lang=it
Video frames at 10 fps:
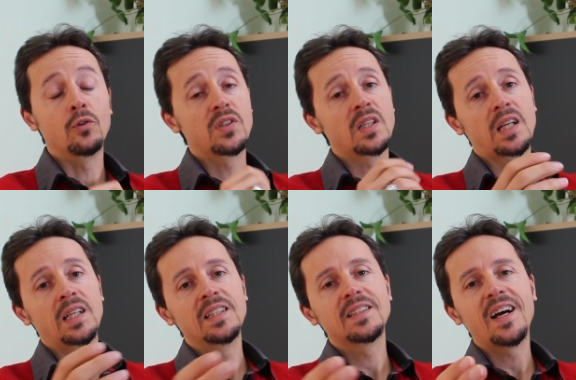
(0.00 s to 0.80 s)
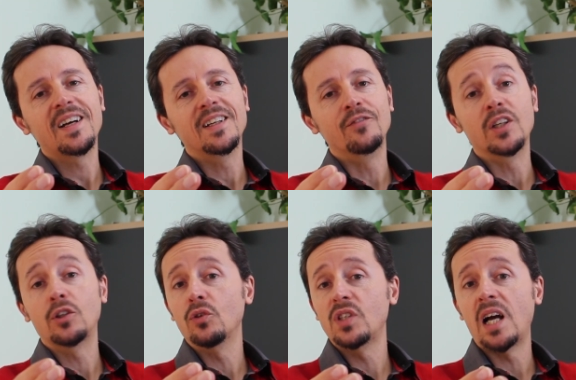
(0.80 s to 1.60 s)
Con serenità il
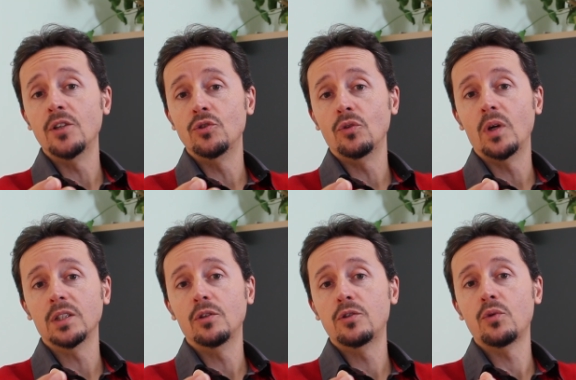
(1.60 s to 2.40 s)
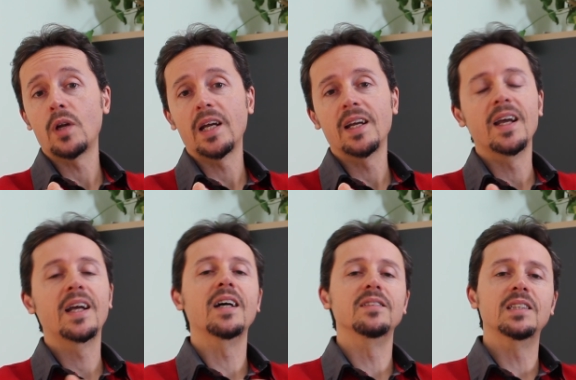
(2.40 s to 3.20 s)
vecchio saggio guardò il suo re
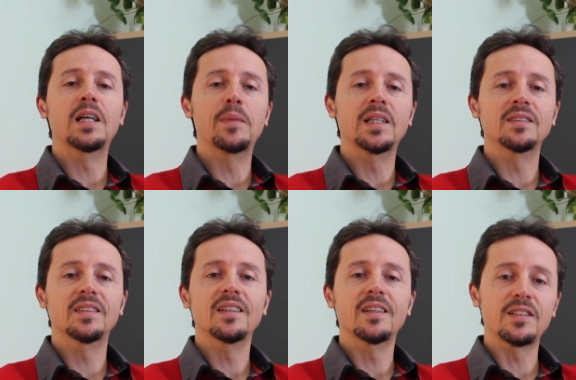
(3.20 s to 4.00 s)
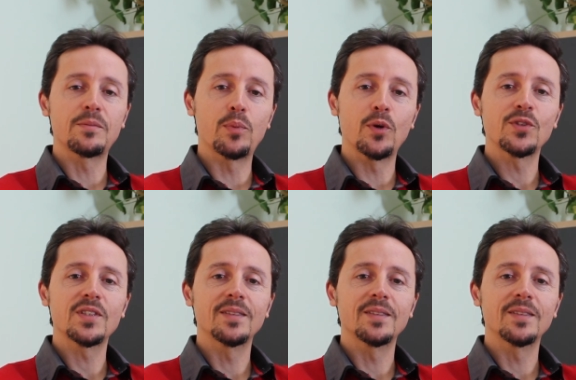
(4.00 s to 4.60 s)
e candidamente rispose,